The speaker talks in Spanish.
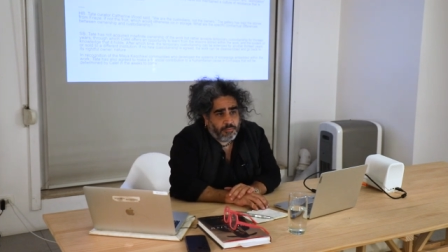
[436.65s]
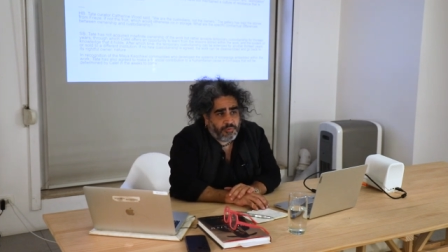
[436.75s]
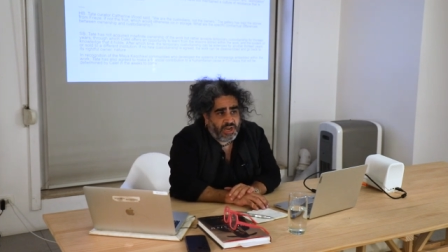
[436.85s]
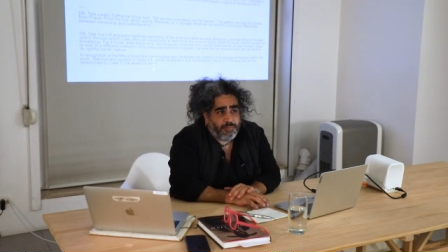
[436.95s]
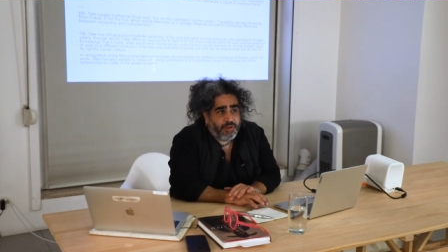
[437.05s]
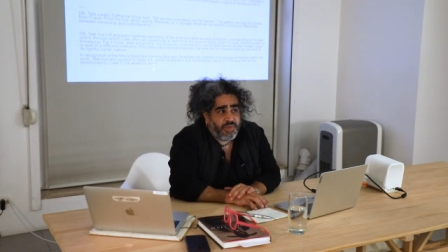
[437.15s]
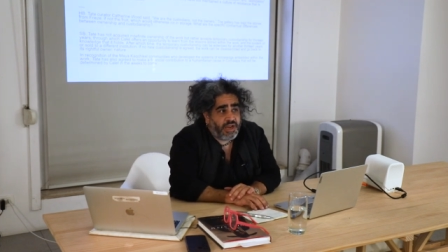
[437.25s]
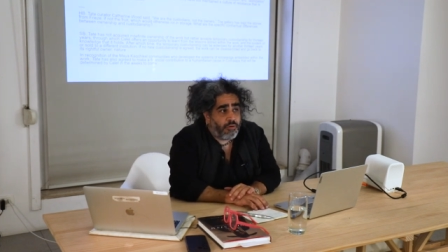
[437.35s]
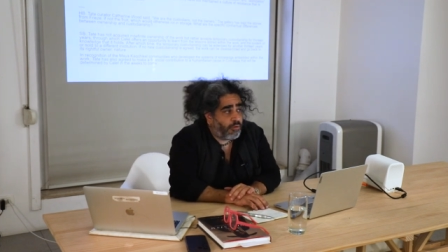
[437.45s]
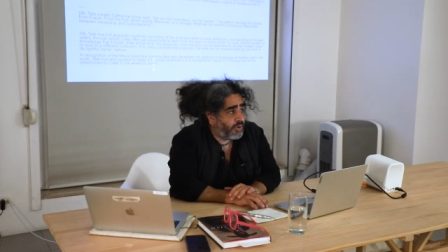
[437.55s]
Fue la
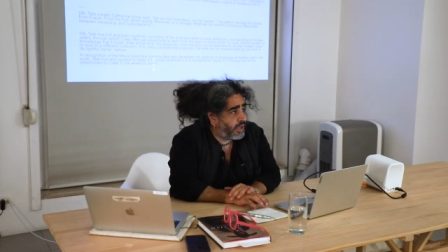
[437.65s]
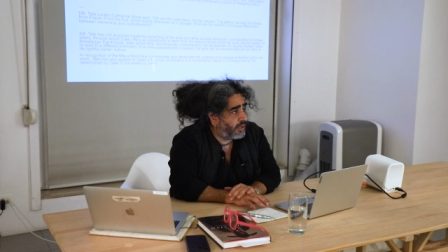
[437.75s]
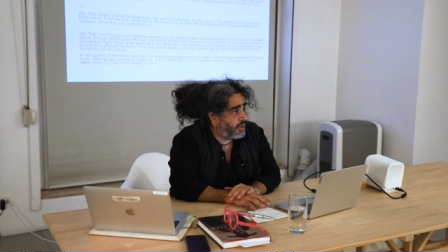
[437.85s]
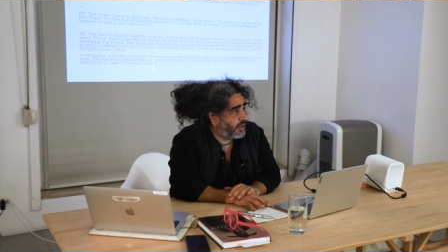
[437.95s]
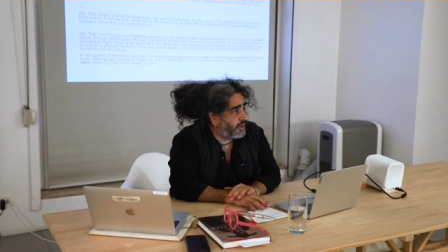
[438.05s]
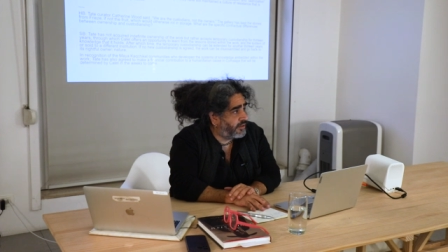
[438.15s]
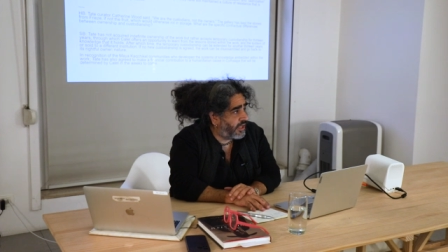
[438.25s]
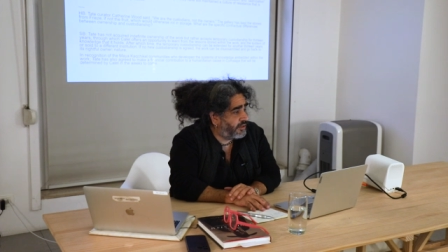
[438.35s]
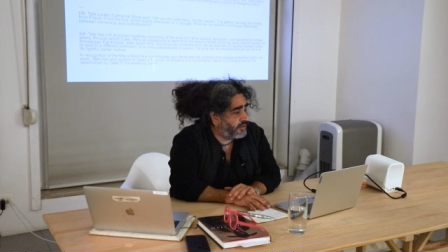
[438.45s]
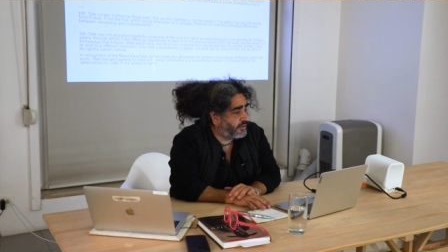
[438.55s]
primera obra en el
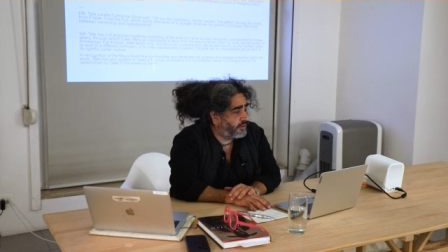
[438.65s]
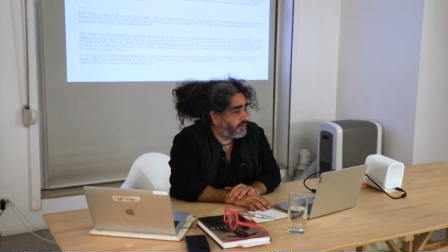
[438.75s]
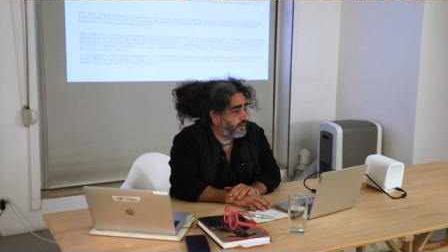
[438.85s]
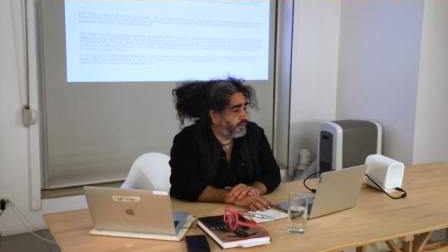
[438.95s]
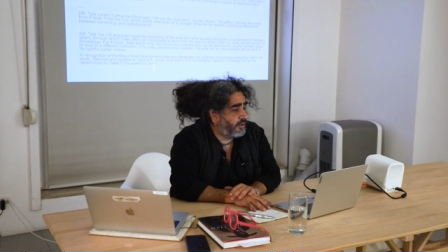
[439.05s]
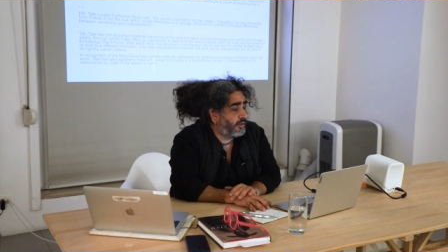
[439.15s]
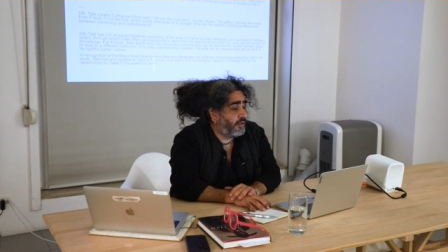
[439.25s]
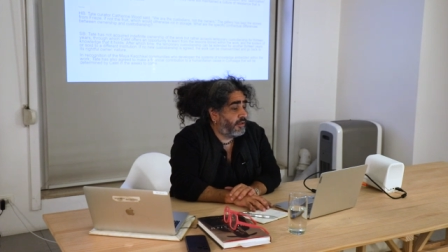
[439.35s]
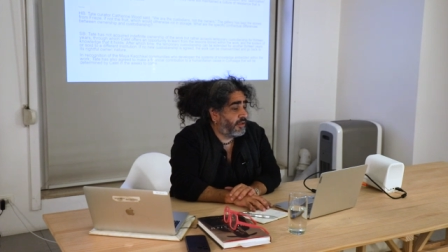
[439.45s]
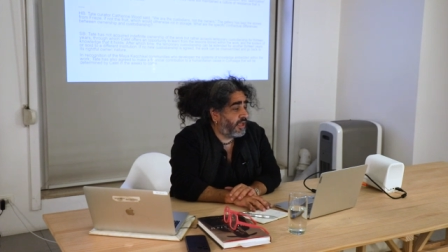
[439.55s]
Tate
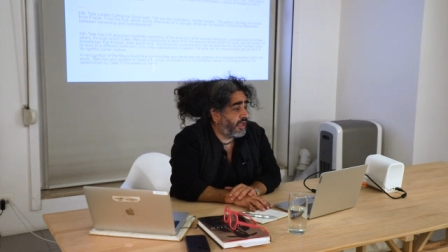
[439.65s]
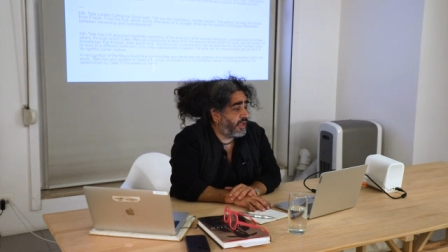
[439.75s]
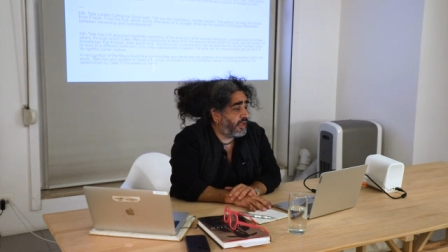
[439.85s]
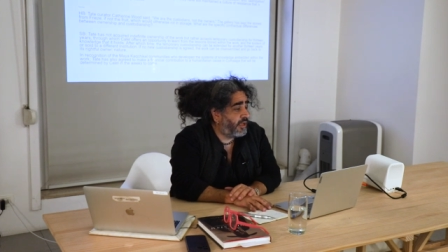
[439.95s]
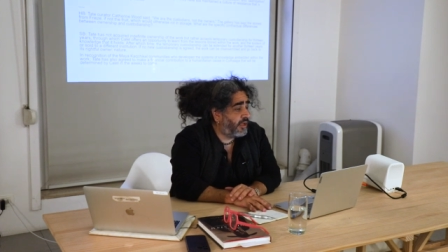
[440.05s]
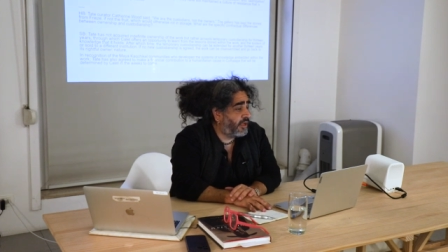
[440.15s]
que